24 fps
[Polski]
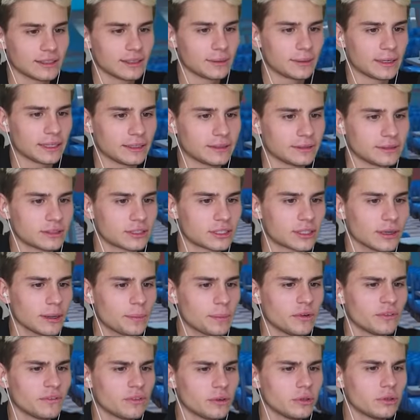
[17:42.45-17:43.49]
Dobra, trzeba
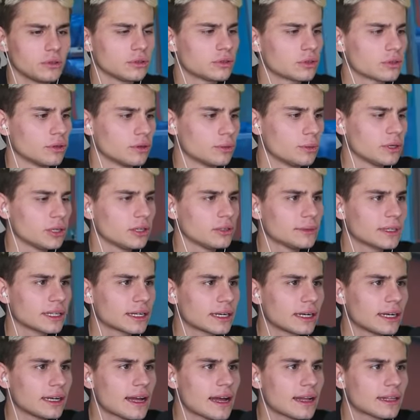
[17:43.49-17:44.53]
powolutku, bo on ma
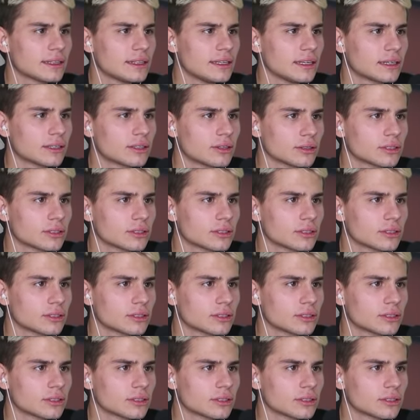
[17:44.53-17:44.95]
granatnik,